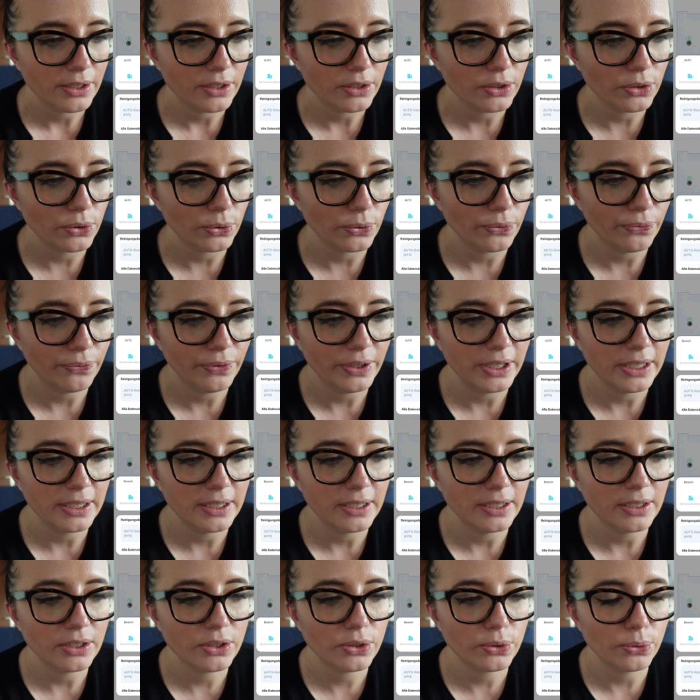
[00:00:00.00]
So
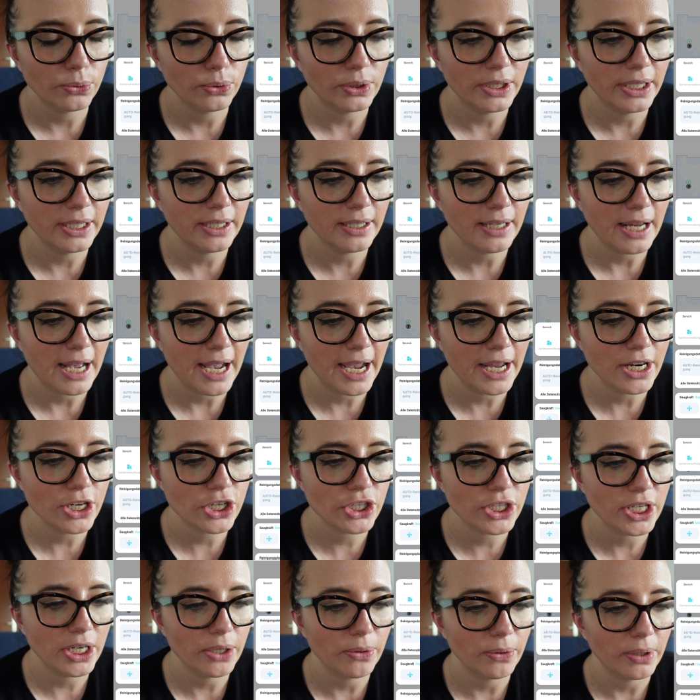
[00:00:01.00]
viel zu den
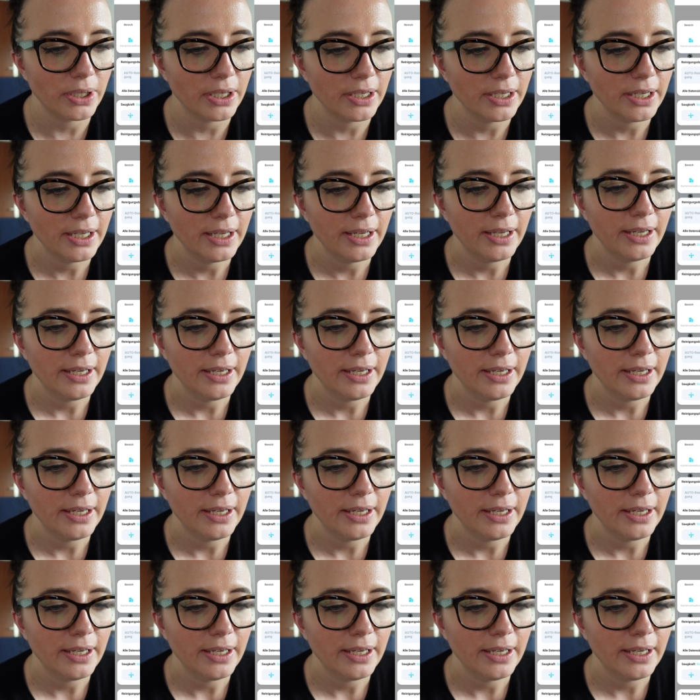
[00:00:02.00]
Einstellungen.